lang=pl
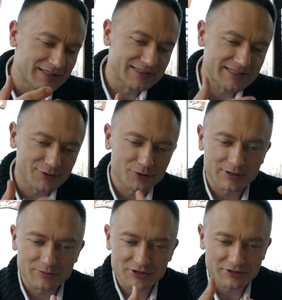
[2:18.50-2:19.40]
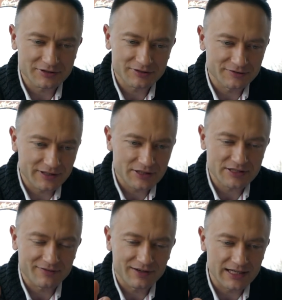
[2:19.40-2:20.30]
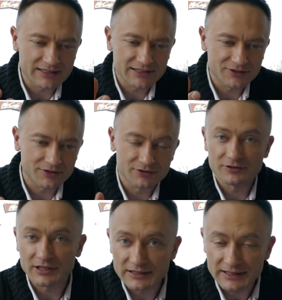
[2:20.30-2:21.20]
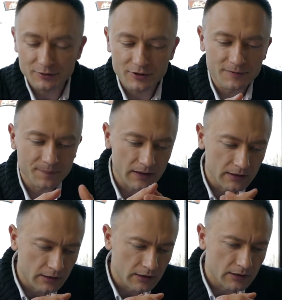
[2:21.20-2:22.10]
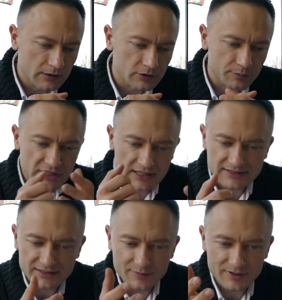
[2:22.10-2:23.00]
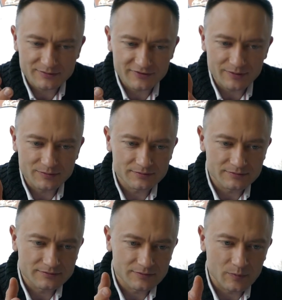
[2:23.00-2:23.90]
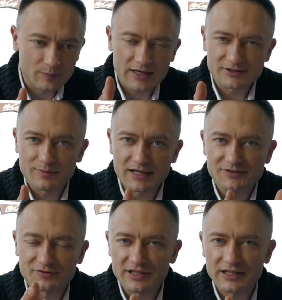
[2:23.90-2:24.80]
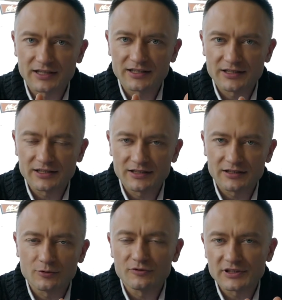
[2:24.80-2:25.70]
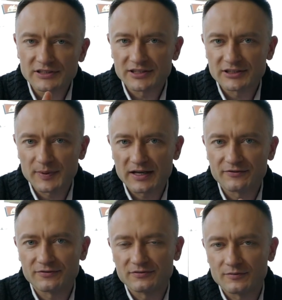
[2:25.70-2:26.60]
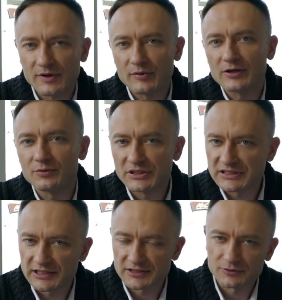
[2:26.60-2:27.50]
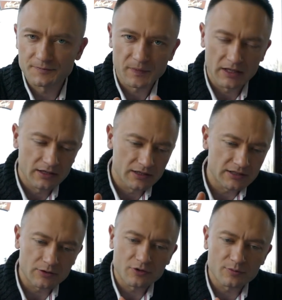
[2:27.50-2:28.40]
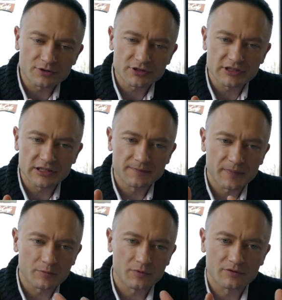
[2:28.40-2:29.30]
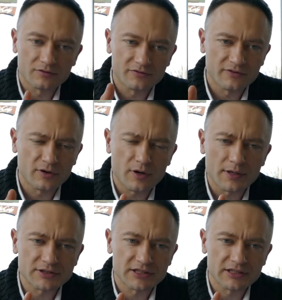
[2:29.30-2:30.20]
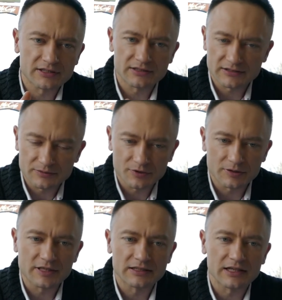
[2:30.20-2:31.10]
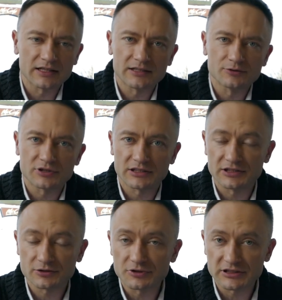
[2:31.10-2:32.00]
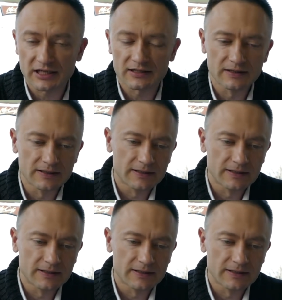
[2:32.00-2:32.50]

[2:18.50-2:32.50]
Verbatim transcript: e, za którymś e, w jakiejś kawalerce to, to drgnęło. Do przekazania mam Wam bardzo, bardzo wiele i, i głównie z tych spraw małego biznesu. Nieruchomości, bo wywołała się na tym moim kanale duża dyskusja